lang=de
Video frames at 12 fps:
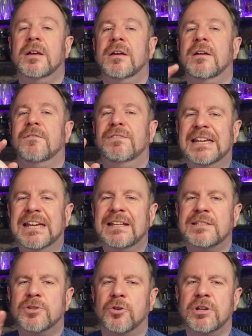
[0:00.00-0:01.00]
Wir gehen
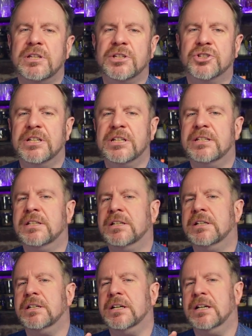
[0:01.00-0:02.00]
zurück in die
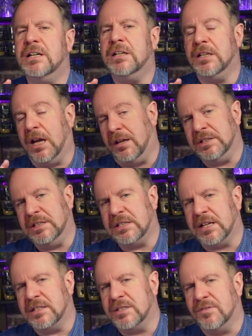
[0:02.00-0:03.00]
Geschichte, äh, ja, nicht
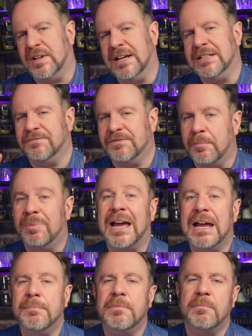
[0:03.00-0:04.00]
ganz so weit. Wir
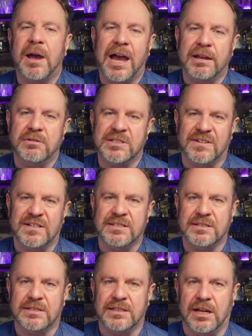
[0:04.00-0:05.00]
bleiben im
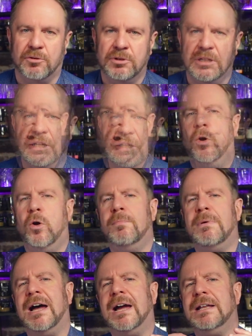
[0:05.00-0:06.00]
21. Jahrhundert, um
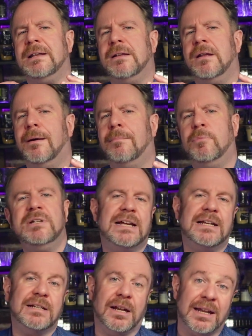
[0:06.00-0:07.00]
einen
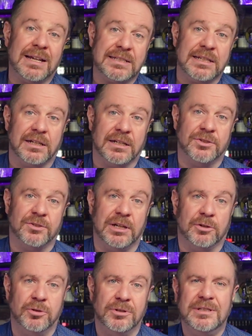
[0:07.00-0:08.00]
modernen Klassiker zu
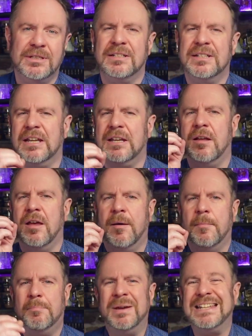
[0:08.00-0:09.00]
erkunden, den
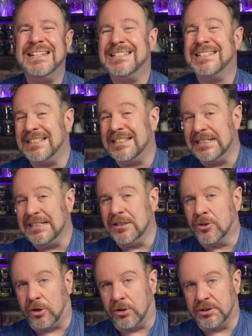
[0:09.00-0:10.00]

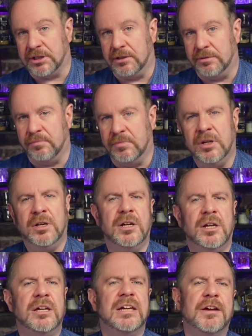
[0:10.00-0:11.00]
Penicillin-Cocktail
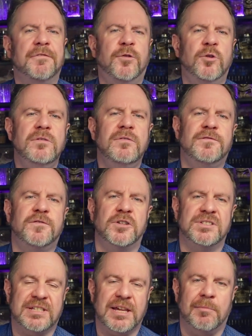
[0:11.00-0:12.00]
erfunden von
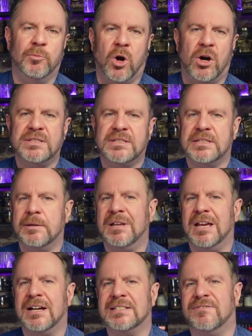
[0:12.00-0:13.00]
Sam Ross im
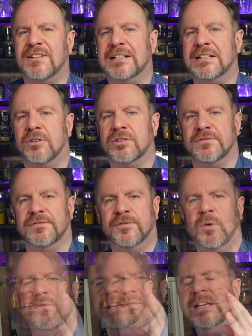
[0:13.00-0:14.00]
Jahr
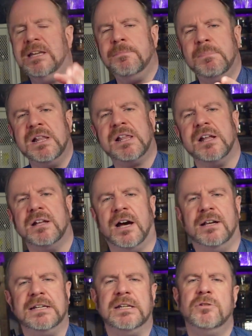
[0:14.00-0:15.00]
2005 im Milk and
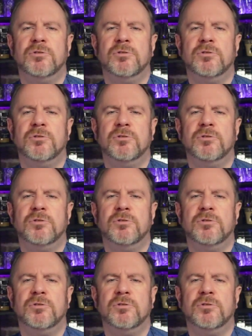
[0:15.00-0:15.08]
Honey in New